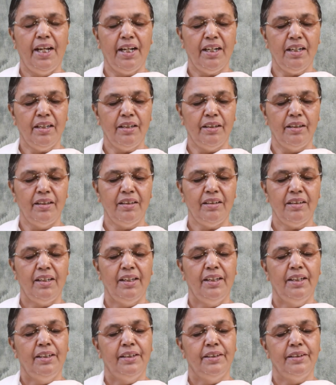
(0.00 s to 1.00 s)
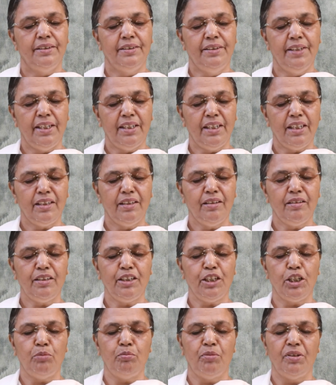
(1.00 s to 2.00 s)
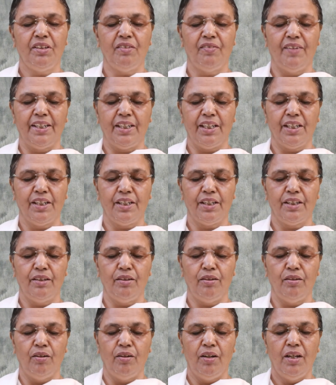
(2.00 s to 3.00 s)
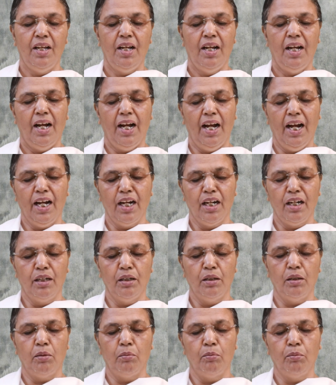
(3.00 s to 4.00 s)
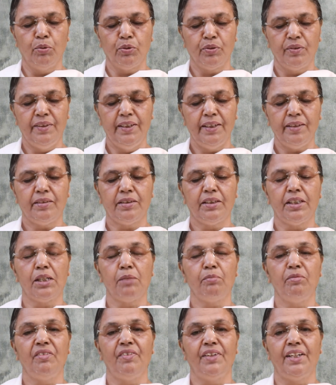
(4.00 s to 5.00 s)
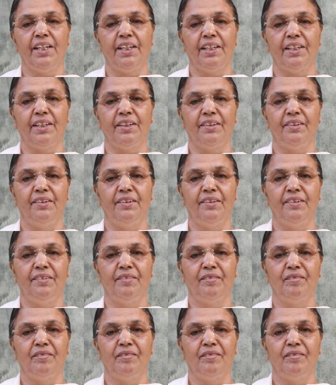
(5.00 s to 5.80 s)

எங்கு எனது என்பது வருகிறதோ அங்கு புத்தி திரும்பிவிடுகிறது